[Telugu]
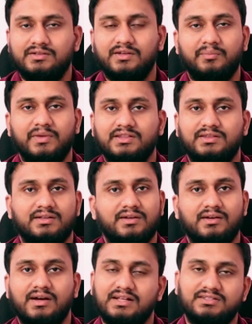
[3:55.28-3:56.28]
ఇట్స్ మిత్
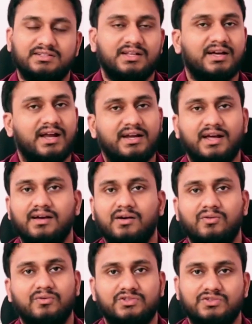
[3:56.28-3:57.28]
ఖచ్చితంగా అటాక్
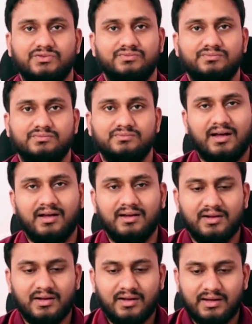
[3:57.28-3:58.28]
అవ్వచ్చు
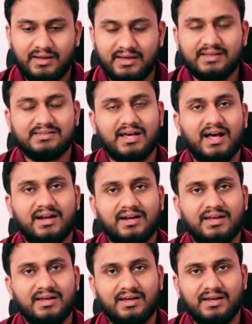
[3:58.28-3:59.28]
ఈసారి